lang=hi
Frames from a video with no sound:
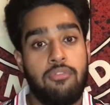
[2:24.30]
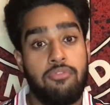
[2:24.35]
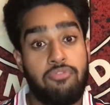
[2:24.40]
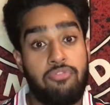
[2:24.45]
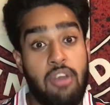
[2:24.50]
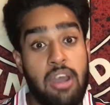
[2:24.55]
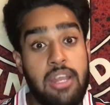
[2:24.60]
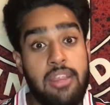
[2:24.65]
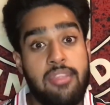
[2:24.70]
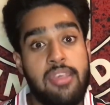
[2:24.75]

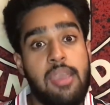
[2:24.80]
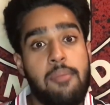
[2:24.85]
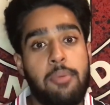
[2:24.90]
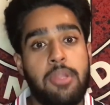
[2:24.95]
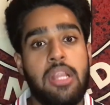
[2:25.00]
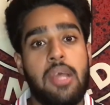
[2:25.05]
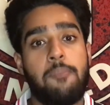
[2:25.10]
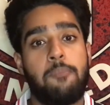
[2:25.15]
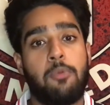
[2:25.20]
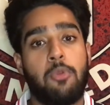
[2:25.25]
वंस ये
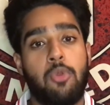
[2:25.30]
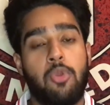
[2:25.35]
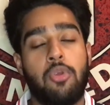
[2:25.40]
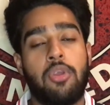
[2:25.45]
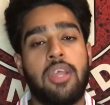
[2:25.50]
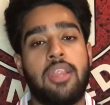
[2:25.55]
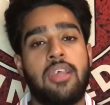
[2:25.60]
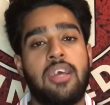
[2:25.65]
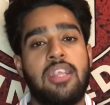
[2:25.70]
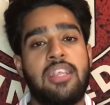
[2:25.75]
बंदा ब्रूनो
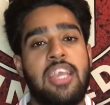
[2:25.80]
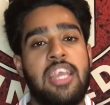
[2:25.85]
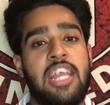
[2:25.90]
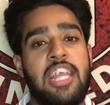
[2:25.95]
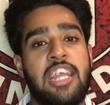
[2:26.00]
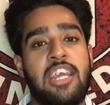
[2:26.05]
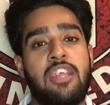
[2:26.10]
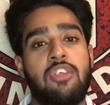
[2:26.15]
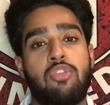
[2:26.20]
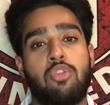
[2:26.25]
के साथ
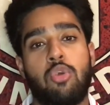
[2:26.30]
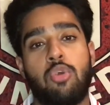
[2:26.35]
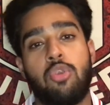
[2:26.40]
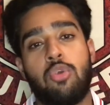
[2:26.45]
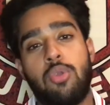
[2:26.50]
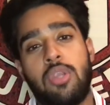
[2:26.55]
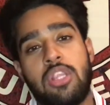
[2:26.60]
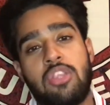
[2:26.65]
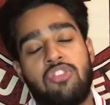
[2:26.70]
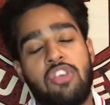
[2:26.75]
खेलेगा ना
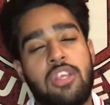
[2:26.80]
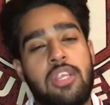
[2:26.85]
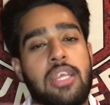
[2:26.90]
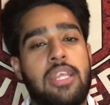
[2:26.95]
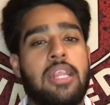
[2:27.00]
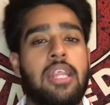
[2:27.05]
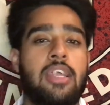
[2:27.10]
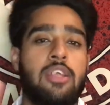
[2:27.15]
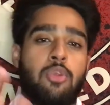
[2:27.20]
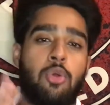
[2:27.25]
दोनों इंजन की
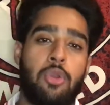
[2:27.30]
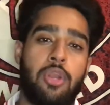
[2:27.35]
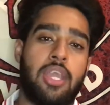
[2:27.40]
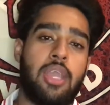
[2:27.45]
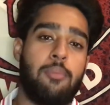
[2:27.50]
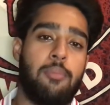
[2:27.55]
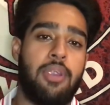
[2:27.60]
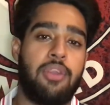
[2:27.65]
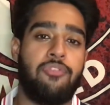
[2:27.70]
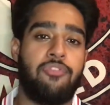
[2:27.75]
तरह छोड़ेंगे
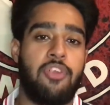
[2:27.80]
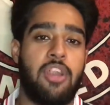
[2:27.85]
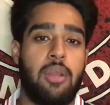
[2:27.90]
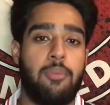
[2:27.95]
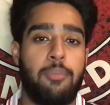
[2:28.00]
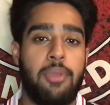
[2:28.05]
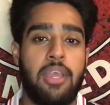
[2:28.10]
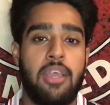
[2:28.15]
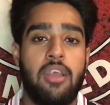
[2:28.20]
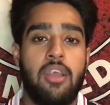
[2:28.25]
मिडफील्ड
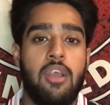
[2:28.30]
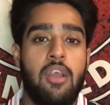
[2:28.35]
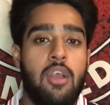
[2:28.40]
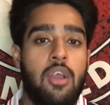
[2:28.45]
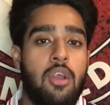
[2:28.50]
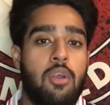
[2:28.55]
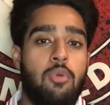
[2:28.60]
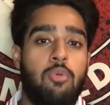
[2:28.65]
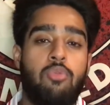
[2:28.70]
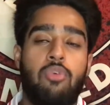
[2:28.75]
में
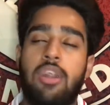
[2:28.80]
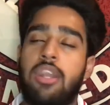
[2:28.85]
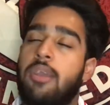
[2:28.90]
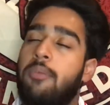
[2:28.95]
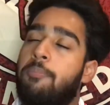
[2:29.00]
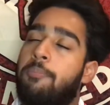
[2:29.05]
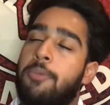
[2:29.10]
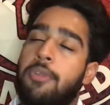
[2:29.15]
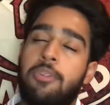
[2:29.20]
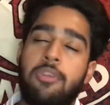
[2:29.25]
वॉट अ
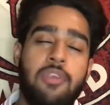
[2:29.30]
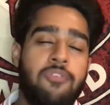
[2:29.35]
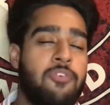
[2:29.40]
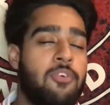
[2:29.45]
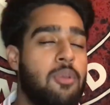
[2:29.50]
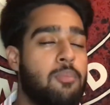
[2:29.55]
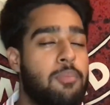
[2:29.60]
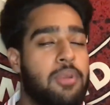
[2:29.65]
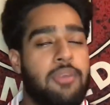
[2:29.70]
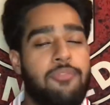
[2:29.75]

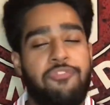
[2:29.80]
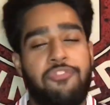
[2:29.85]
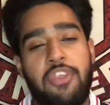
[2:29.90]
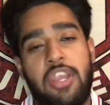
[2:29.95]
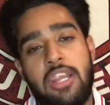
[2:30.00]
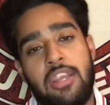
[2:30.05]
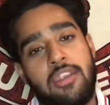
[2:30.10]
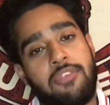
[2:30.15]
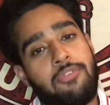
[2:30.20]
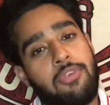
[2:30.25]
ब्यूटिफुल
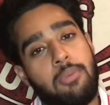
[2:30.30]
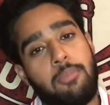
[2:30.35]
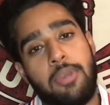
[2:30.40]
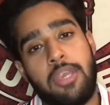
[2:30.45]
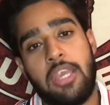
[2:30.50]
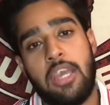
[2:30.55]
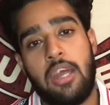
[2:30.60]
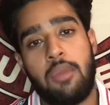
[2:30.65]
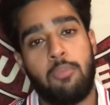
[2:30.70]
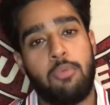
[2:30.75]
मिडफील्ड इट विल
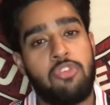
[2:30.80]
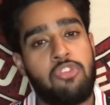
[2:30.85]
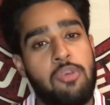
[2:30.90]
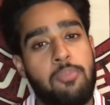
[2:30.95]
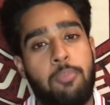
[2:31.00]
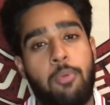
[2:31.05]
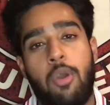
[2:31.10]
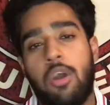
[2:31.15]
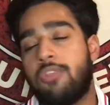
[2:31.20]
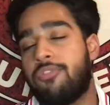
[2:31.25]
बी यार मुझे
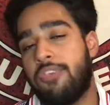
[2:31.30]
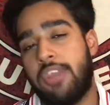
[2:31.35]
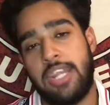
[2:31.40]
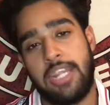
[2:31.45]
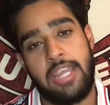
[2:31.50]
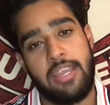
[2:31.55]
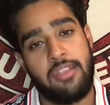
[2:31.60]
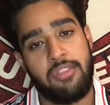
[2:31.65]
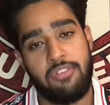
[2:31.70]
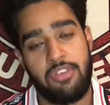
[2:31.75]
बहुत वेट
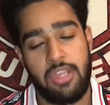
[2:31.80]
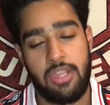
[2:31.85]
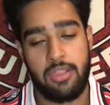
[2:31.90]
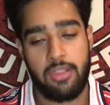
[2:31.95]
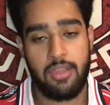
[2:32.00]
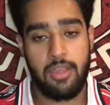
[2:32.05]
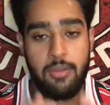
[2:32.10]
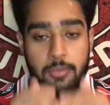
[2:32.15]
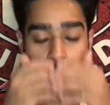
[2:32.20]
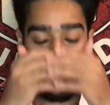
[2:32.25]
है इस चीज़
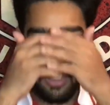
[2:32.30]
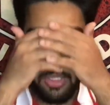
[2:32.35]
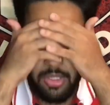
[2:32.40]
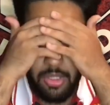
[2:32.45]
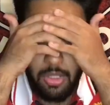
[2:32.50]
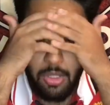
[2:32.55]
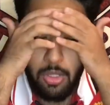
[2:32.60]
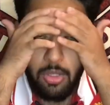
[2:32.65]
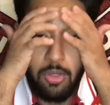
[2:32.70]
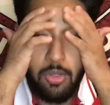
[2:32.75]
का
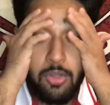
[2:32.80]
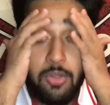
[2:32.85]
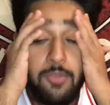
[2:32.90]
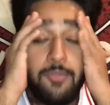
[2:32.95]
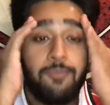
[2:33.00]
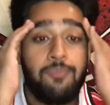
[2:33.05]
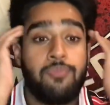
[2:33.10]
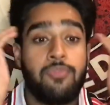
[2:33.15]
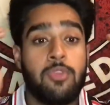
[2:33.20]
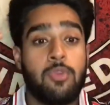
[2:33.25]

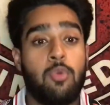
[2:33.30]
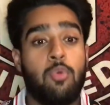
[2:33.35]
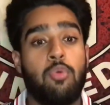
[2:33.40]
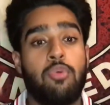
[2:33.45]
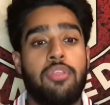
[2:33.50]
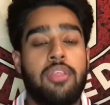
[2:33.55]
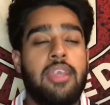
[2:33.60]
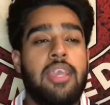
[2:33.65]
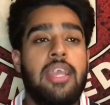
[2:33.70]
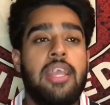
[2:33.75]

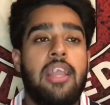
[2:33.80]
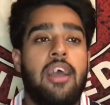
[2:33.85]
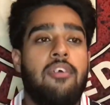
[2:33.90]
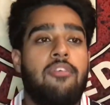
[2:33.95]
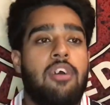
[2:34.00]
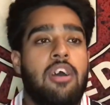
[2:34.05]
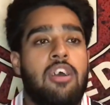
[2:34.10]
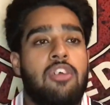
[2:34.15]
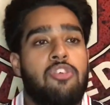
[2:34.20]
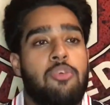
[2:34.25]
उसके
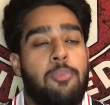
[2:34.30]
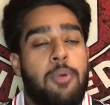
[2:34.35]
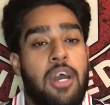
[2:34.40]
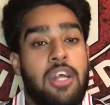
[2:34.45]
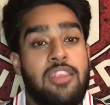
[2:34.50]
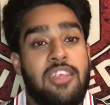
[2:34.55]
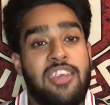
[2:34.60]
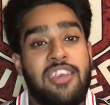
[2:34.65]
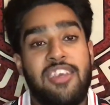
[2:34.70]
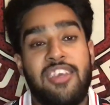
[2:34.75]
अलावा जो
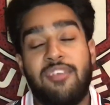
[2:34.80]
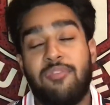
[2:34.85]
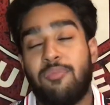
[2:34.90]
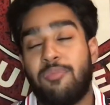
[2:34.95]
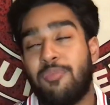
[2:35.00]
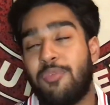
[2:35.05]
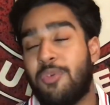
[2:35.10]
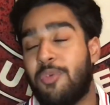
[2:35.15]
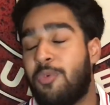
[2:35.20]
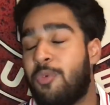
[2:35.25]
बात ये
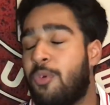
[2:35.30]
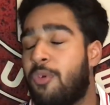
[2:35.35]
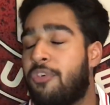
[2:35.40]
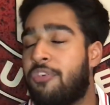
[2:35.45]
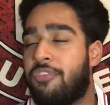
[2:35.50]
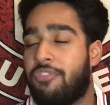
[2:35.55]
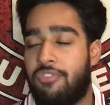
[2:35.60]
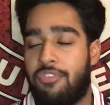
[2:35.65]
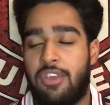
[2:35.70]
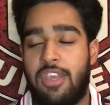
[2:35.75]

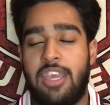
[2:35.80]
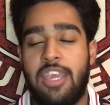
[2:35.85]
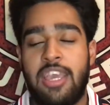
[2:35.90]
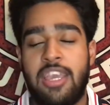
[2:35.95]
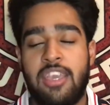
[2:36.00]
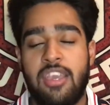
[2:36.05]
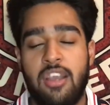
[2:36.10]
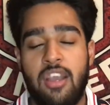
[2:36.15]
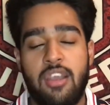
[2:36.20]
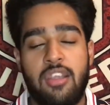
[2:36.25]
उफ
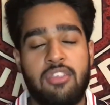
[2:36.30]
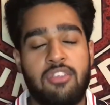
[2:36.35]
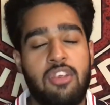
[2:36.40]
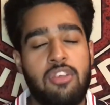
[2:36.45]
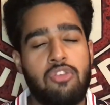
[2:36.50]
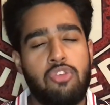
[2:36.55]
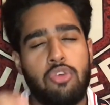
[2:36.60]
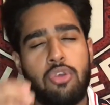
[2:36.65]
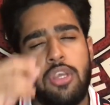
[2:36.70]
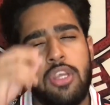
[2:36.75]
एक यंगस्टर
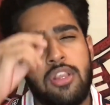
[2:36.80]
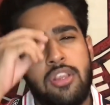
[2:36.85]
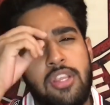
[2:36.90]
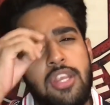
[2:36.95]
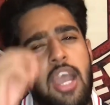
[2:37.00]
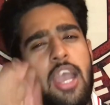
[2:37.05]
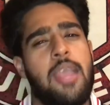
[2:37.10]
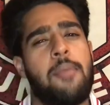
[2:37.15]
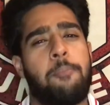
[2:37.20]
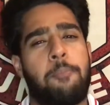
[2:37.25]
जो
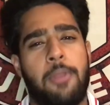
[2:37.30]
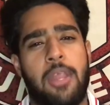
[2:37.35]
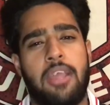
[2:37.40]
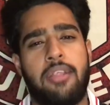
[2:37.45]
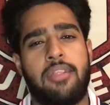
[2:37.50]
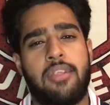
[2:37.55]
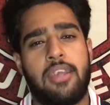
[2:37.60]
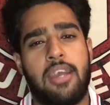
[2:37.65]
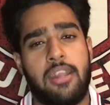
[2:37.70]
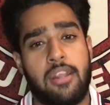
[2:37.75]
इतना
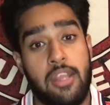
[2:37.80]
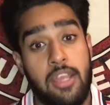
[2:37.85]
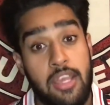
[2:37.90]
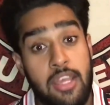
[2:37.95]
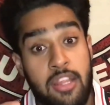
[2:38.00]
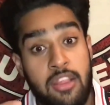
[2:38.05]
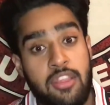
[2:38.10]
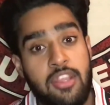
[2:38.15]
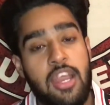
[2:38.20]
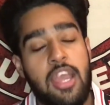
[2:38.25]
इम्प्रेस कर रहा है
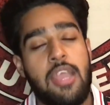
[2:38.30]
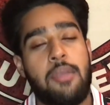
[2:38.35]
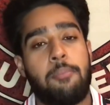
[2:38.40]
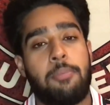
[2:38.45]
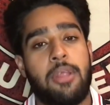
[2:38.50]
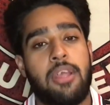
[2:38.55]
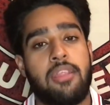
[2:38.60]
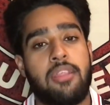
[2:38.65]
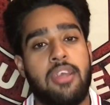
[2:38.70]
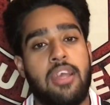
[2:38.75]
इतना
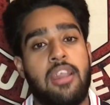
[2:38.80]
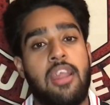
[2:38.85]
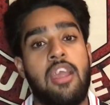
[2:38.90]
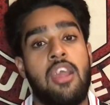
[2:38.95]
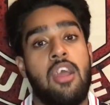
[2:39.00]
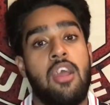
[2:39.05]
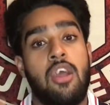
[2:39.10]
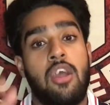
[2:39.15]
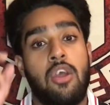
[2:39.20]
इम्प्रेस कर रहा है